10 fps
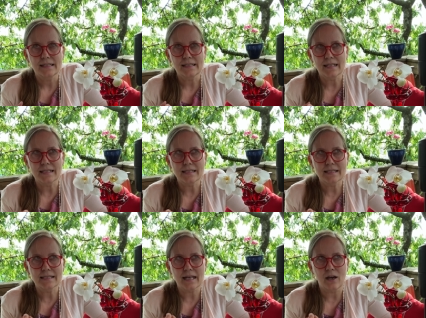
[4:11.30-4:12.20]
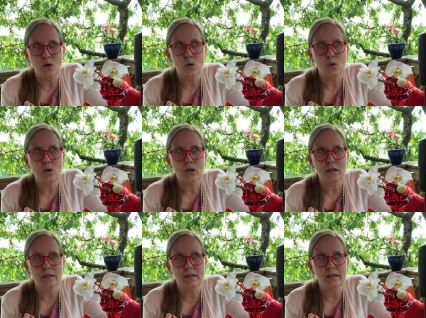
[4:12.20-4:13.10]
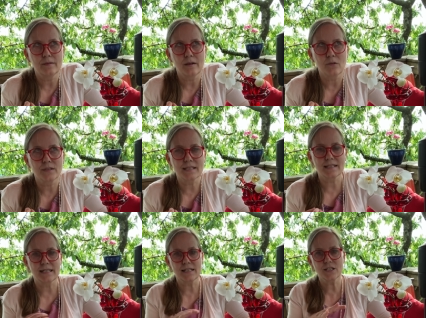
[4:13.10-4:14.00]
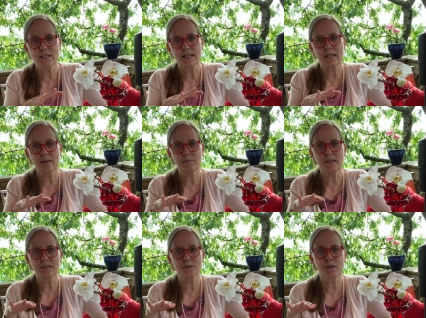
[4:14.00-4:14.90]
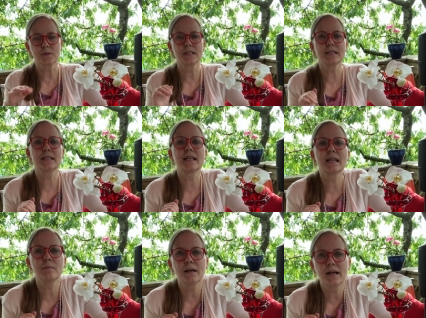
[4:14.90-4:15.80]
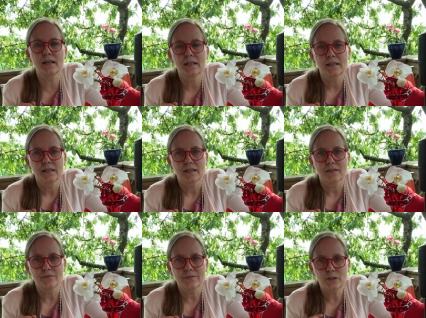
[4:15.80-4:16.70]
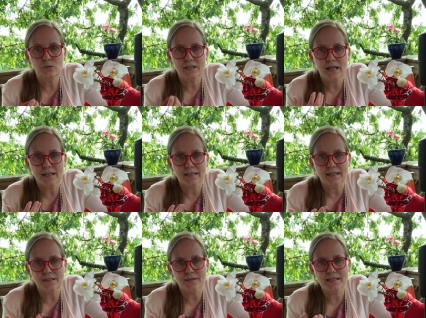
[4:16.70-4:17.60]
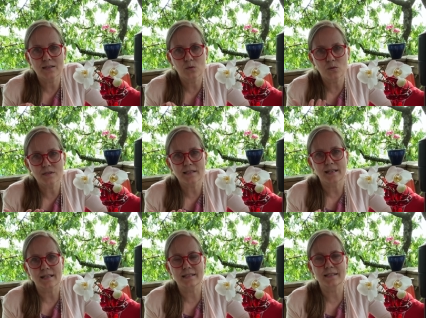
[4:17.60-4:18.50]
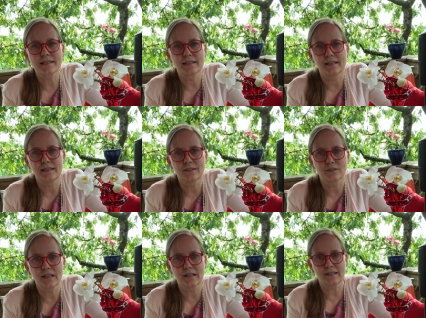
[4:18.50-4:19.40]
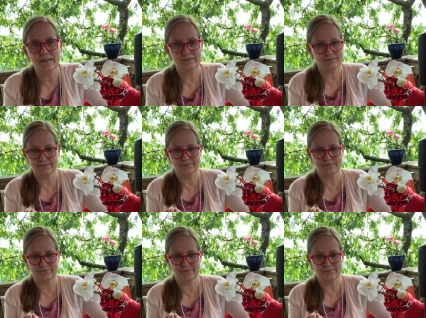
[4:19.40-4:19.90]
dann ist es auch äh, auf der seelischen Ebene zum Beispiel das Thema, wie gut kann ich etwas loslassen, ja? Oder